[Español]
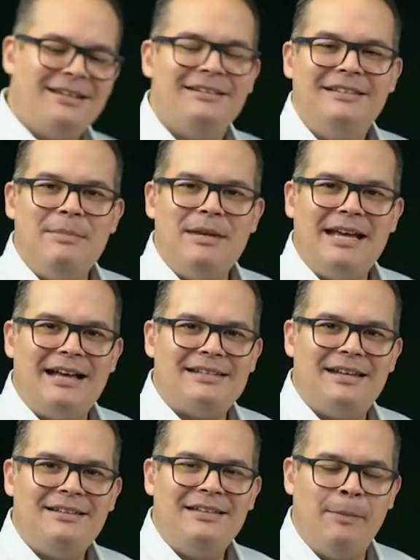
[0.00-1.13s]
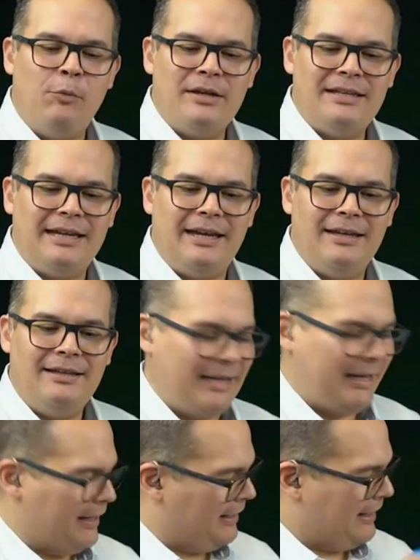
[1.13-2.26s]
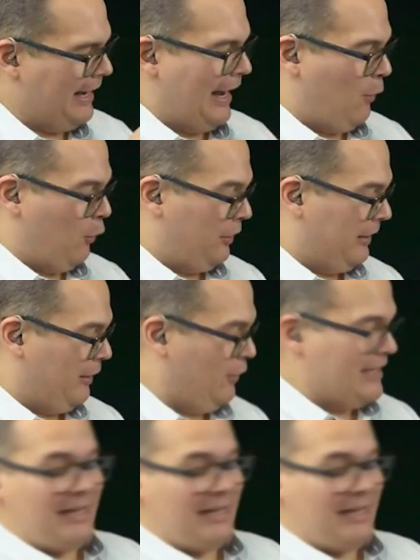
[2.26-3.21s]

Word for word: de mi casa después de que dejen la orden.